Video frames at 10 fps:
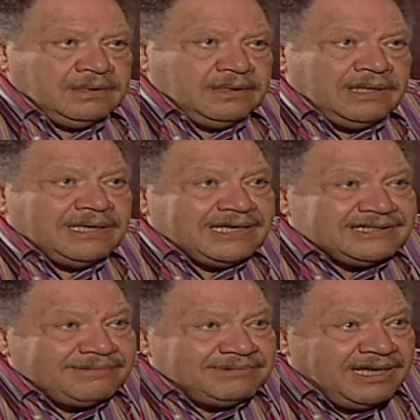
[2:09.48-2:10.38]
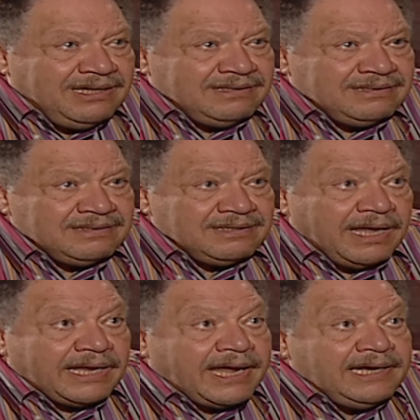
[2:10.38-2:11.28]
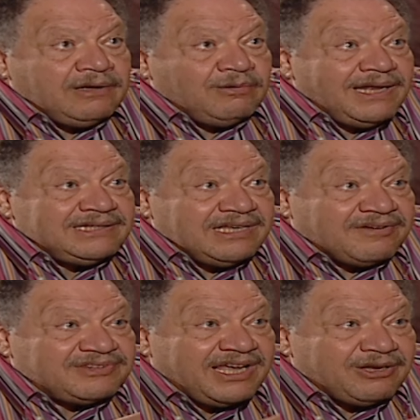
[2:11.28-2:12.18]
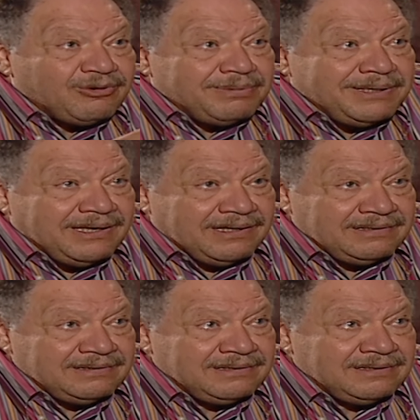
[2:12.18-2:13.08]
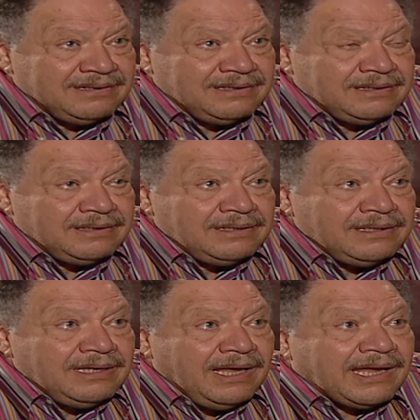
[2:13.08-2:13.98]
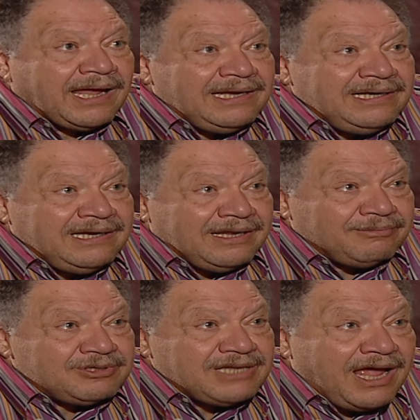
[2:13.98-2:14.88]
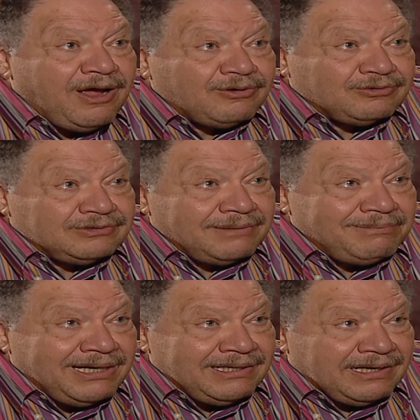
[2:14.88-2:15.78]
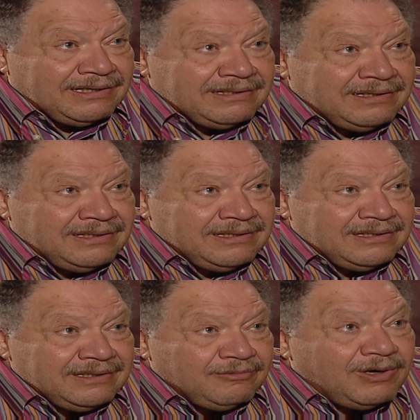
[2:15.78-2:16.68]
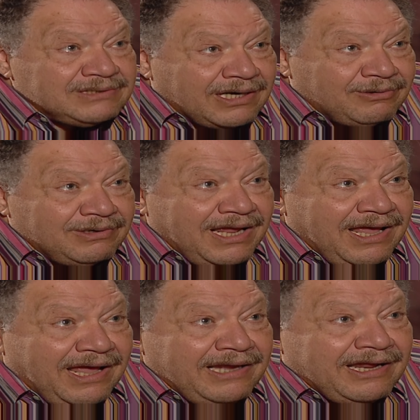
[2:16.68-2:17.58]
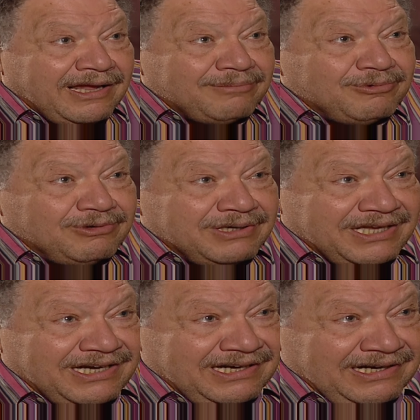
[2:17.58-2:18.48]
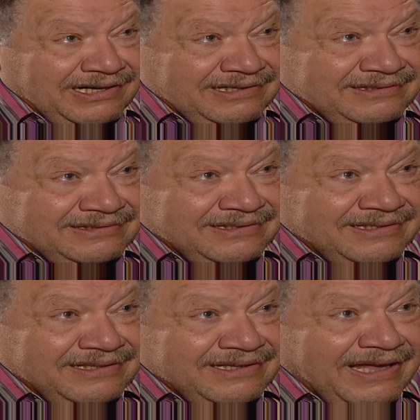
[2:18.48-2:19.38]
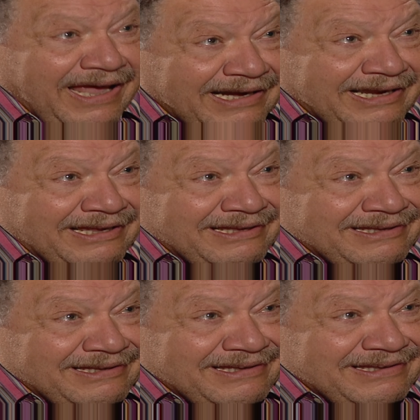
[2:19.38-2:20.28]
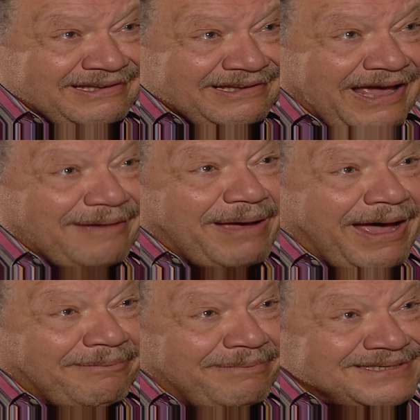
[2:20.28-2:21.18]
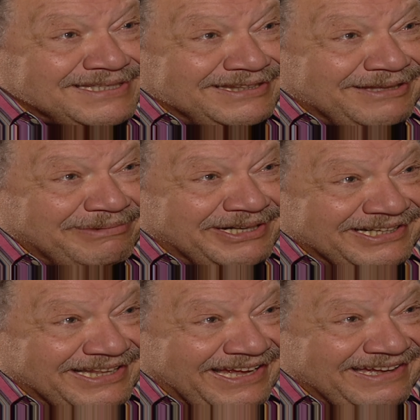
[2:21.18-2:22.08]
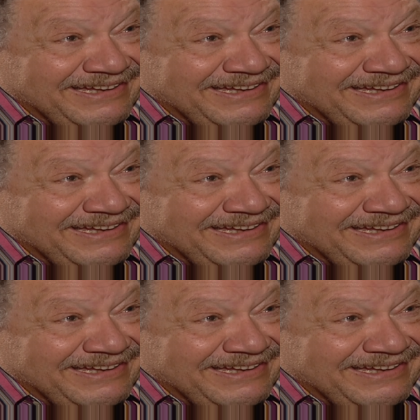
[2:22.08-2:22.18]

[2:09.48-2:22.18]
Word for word: الكتاب ده هيخلي ولادي يفتخروا بيا هيخليني يا مرسي أقعد قدام ليلى وأقدر أقول لها أنا أبوك يا ليلى أنا أبقى عباس الدميري ده